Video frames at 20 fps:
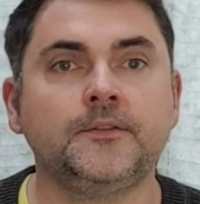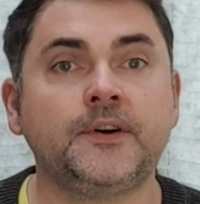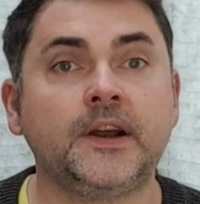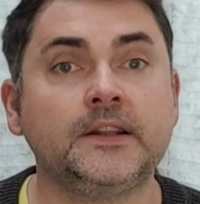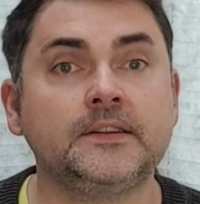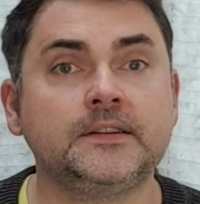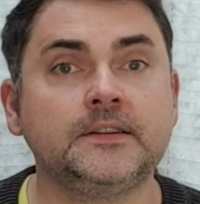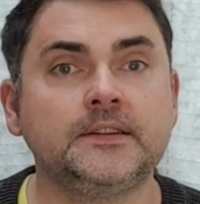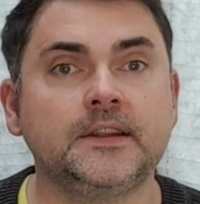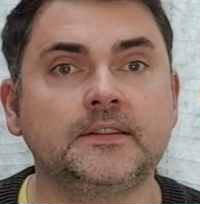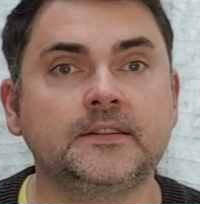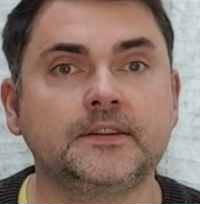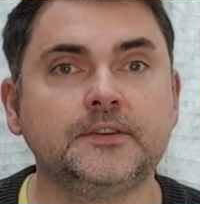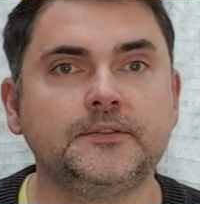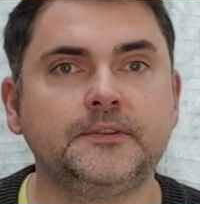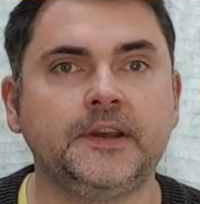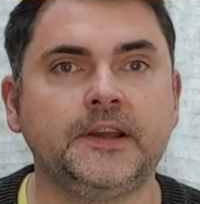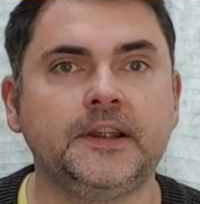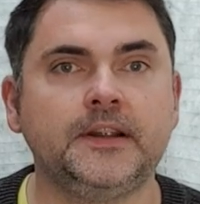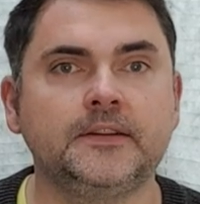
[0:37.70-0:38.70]
Falls Ihnen das
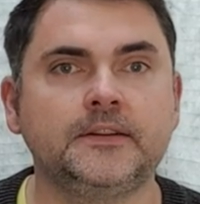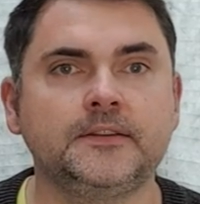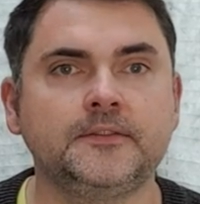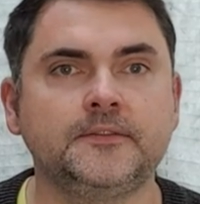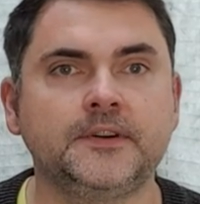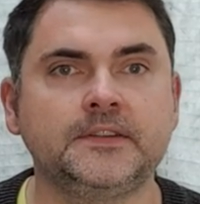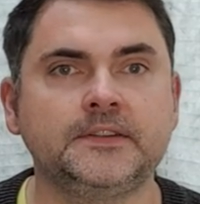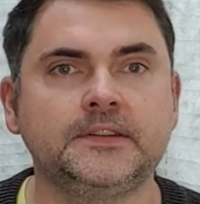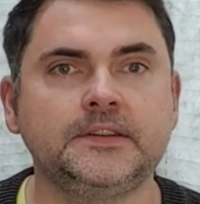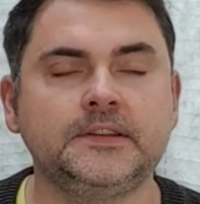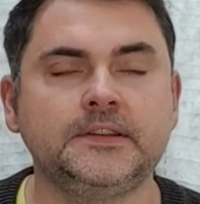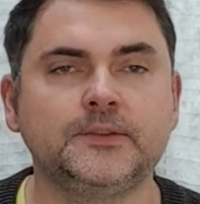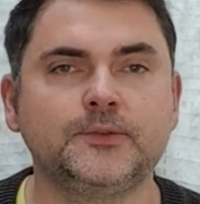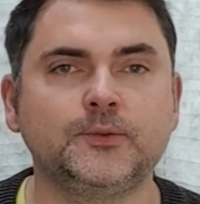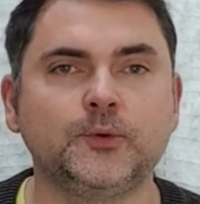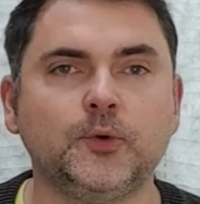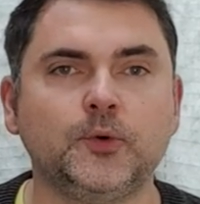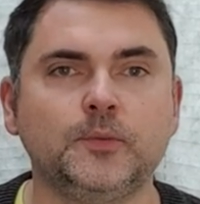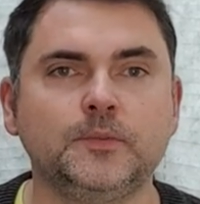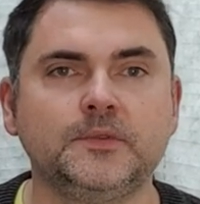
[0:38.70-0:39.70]
gefällt, was ich hier
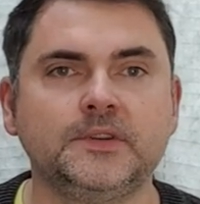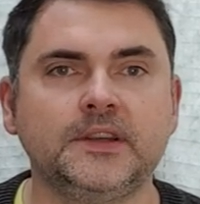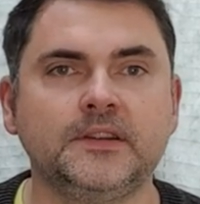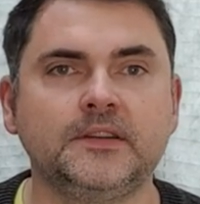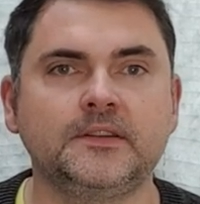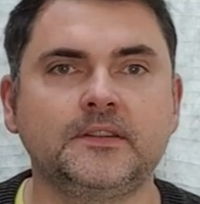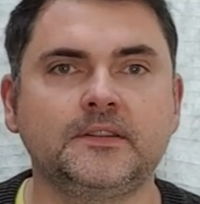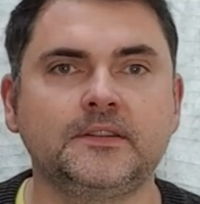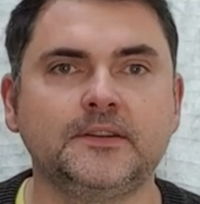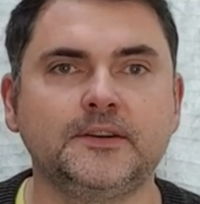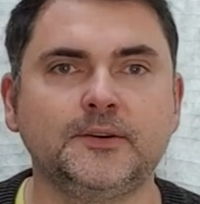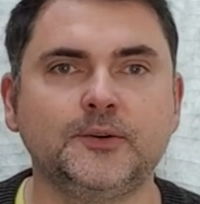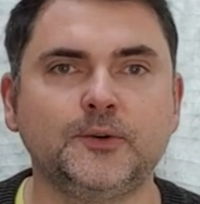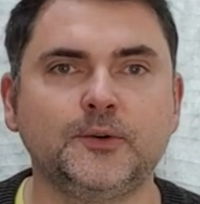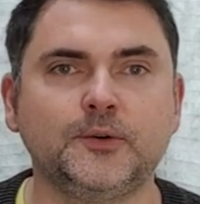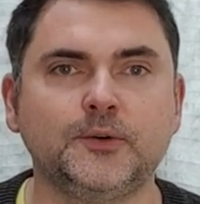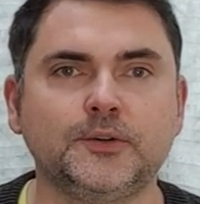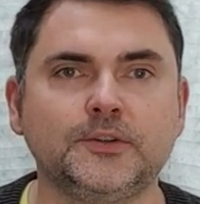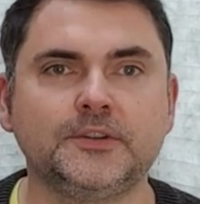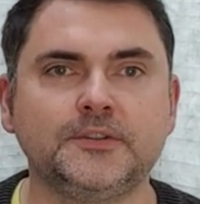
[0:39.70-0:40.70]
so umsetze
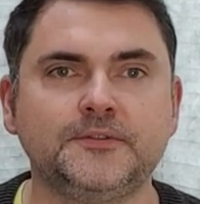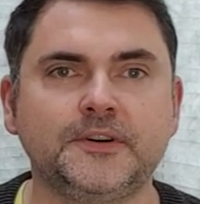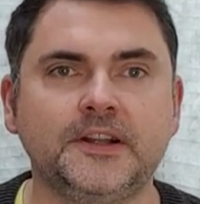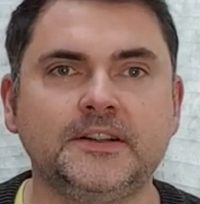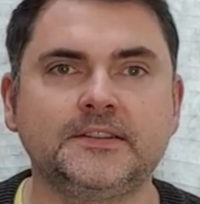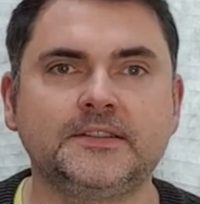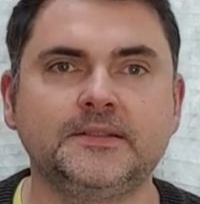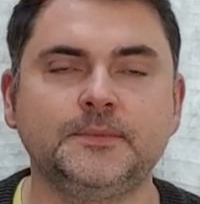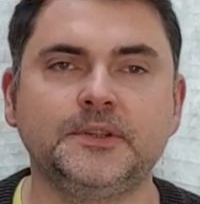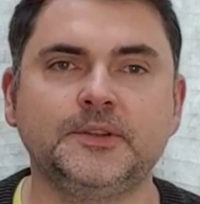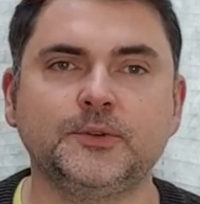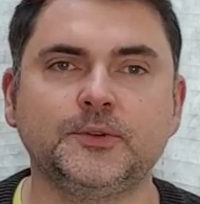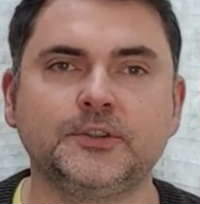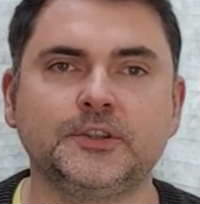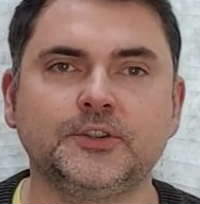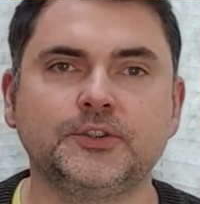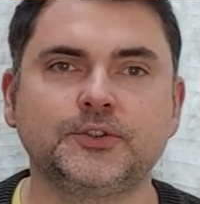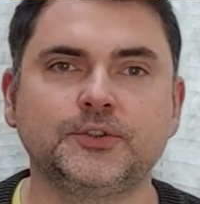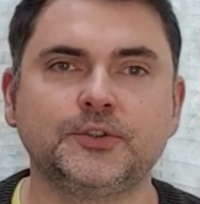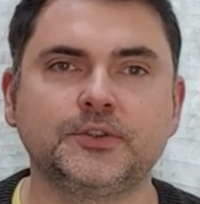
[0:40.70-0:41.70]
und falls Sie mich
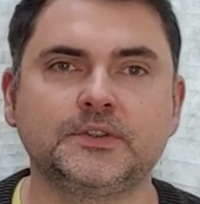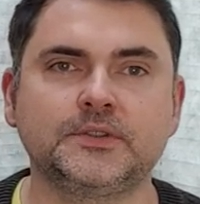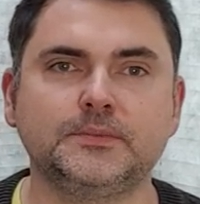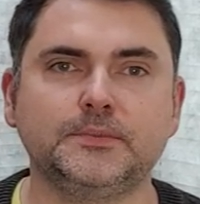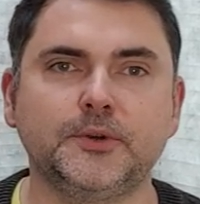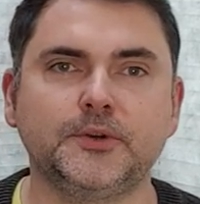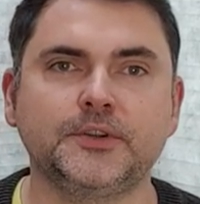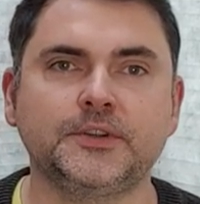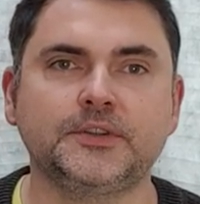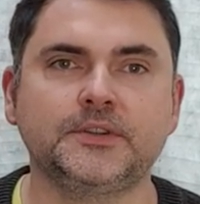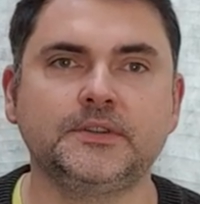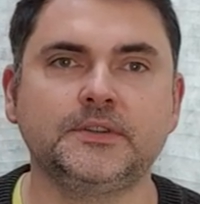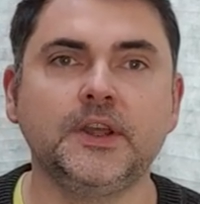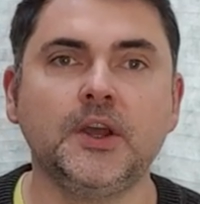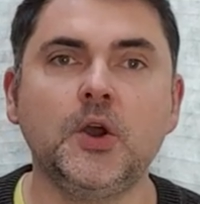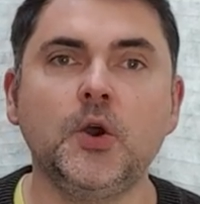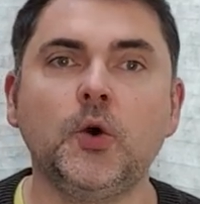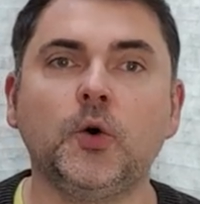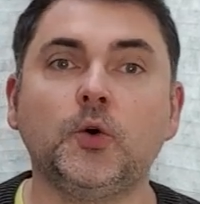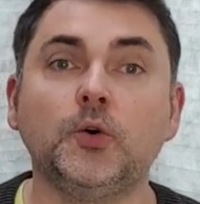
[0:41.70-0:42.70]
unterstützen möchten
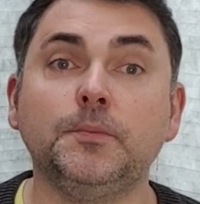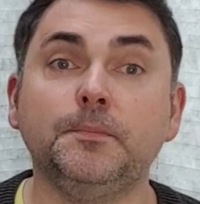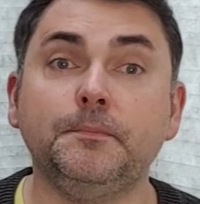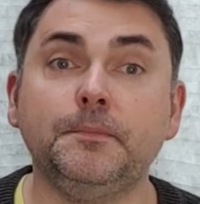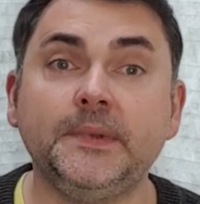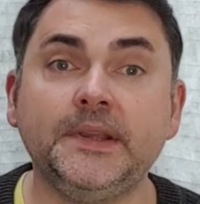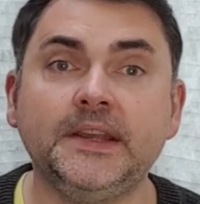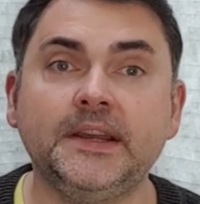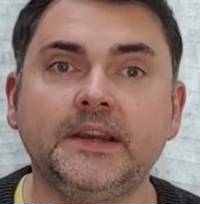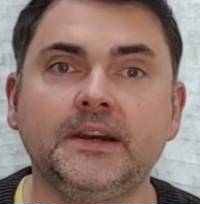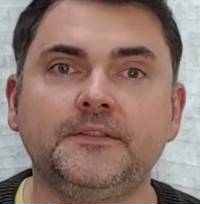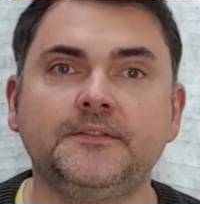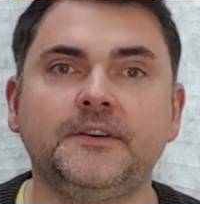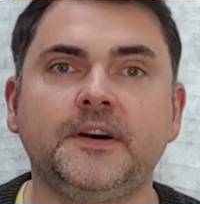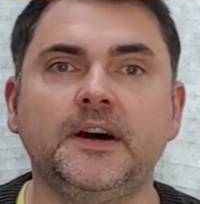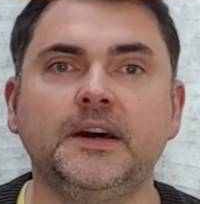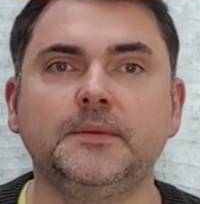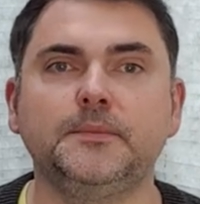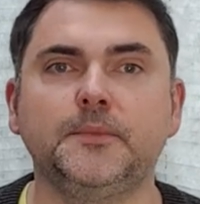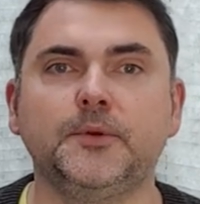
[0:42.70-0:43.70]
und mehr
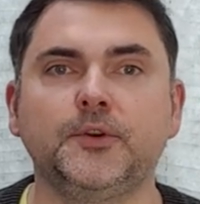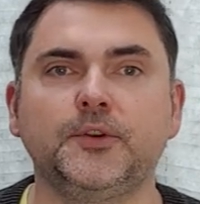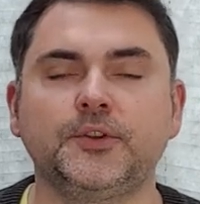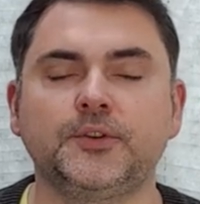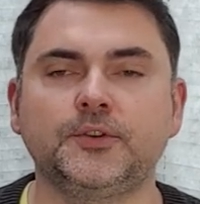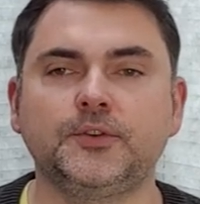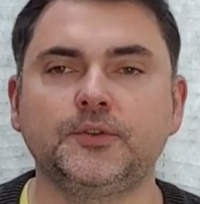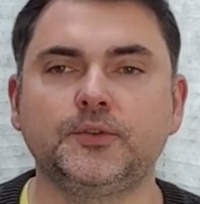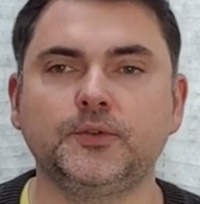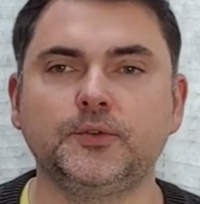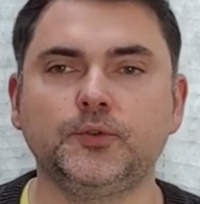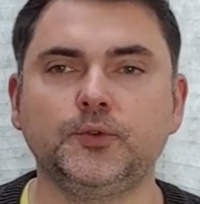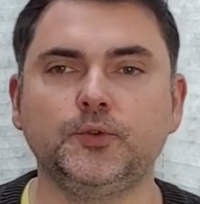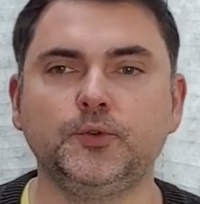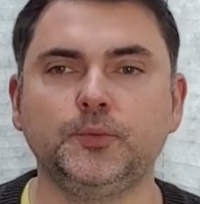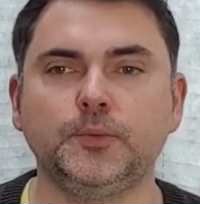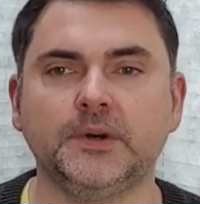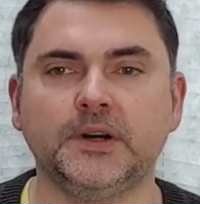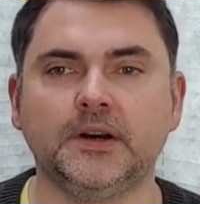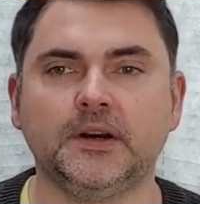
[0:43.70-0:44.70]
erfahren möchten
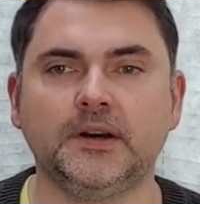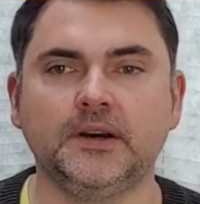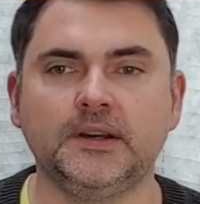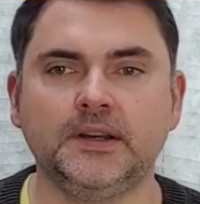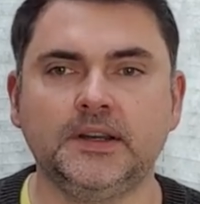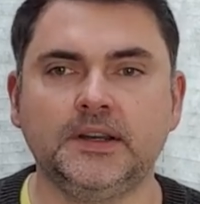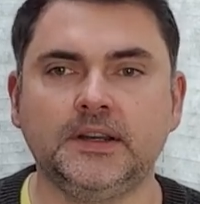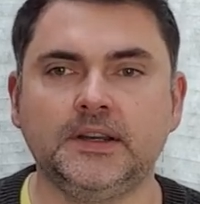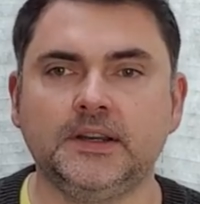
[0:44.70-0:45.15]
über